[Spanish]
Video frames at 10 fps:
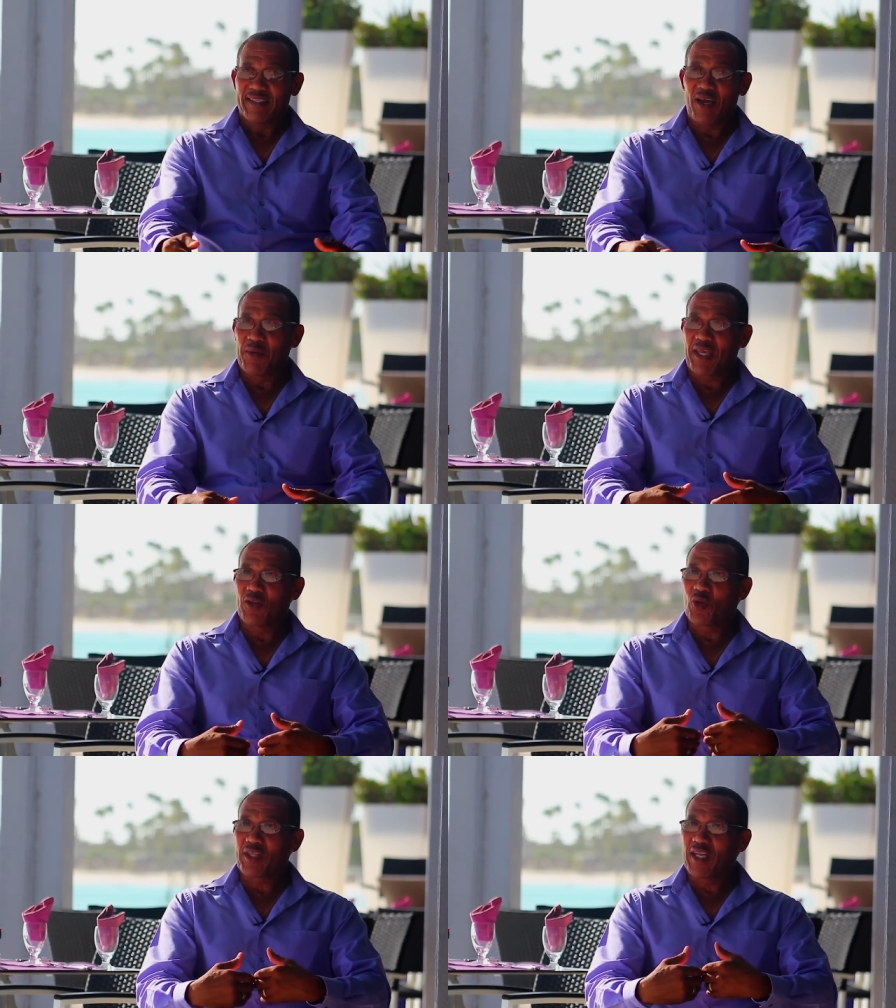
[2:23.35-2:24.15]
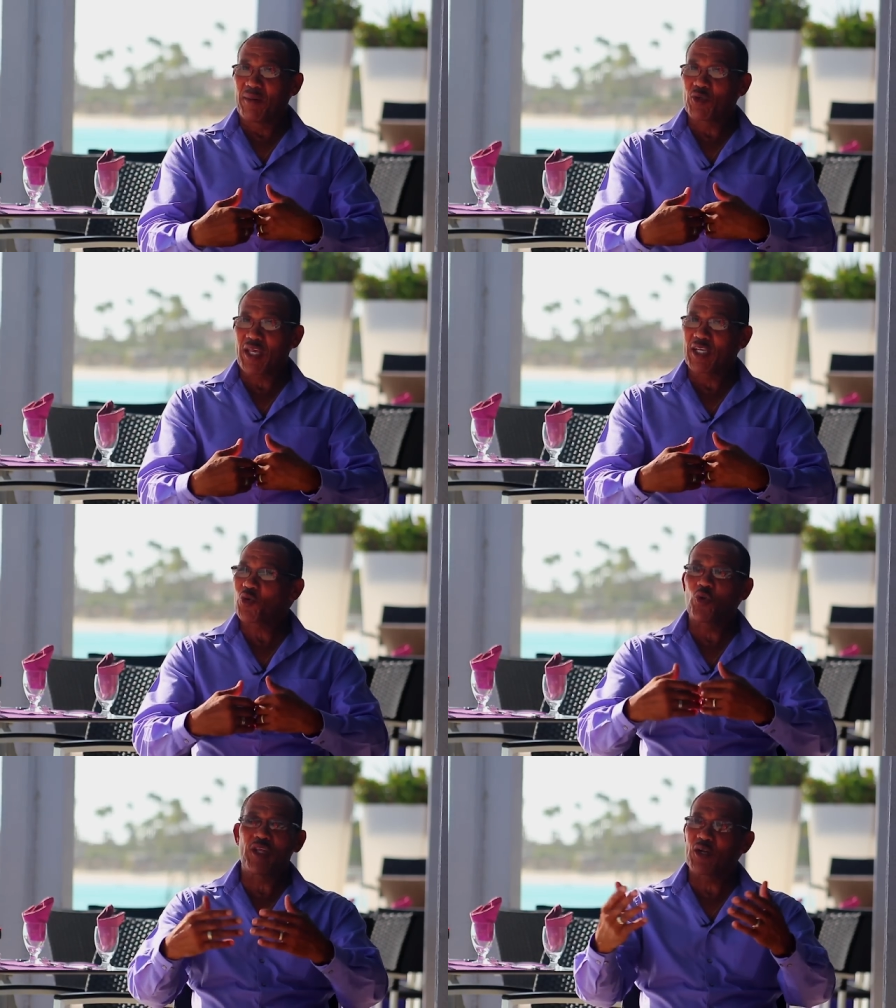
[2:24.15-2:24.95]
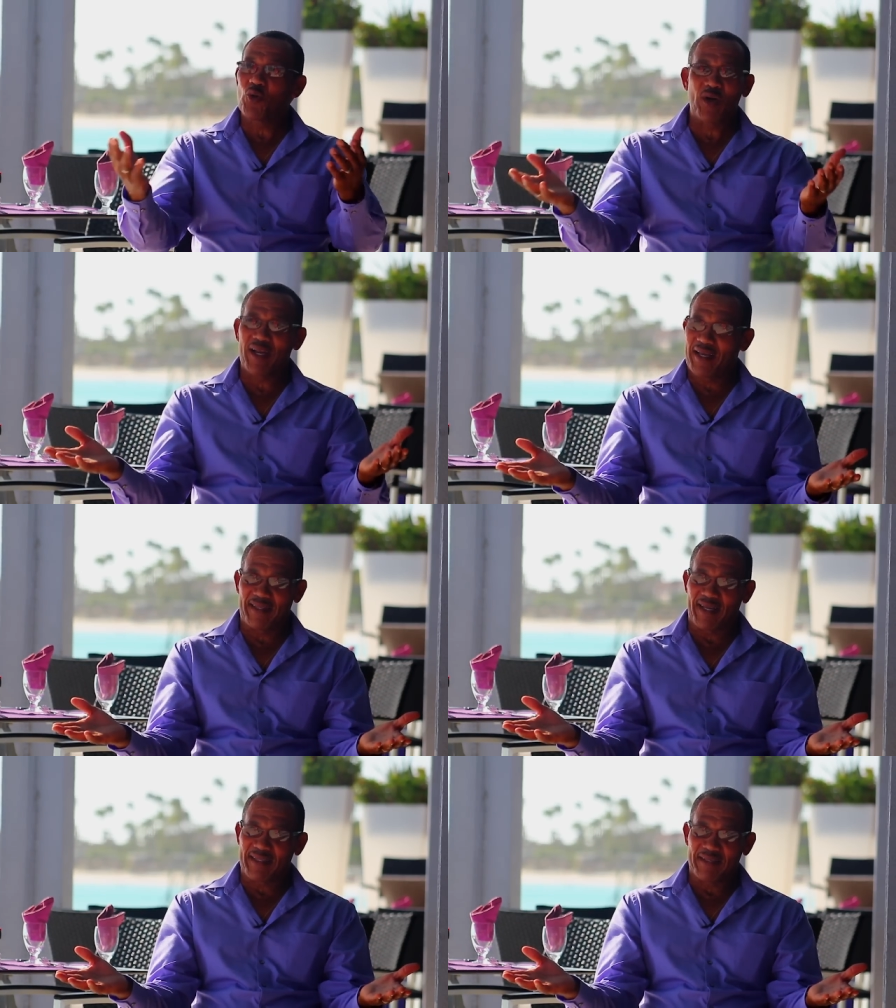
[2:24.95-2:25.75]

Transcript: Sabe que no tenemos que esconder nunca la edad.